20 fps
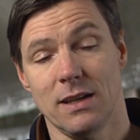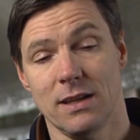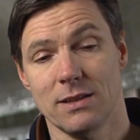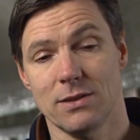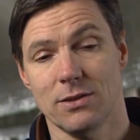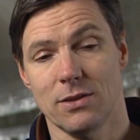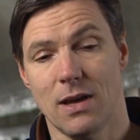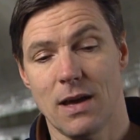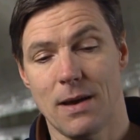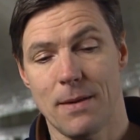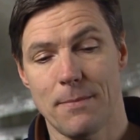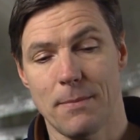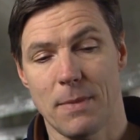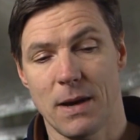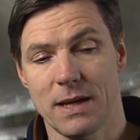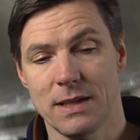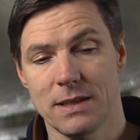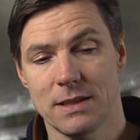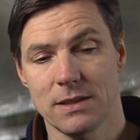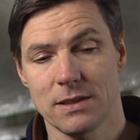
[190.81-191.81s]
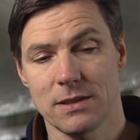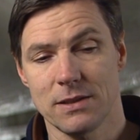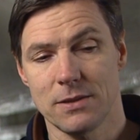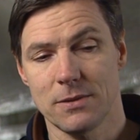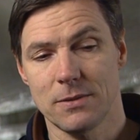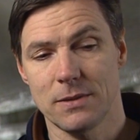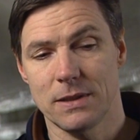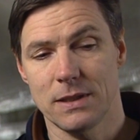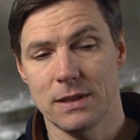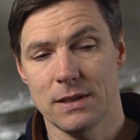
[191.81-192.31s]
Also er
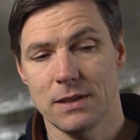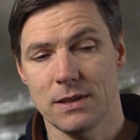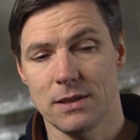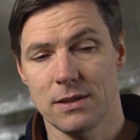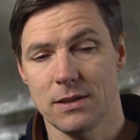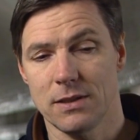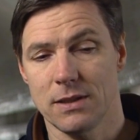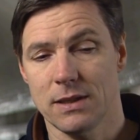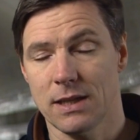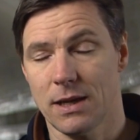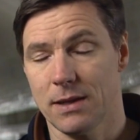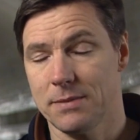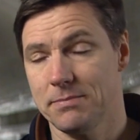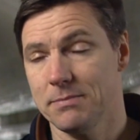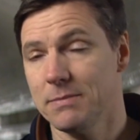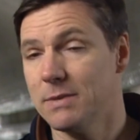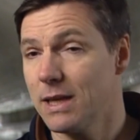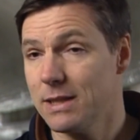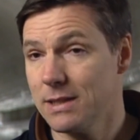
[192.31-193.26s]
meinte, äh, ich hatte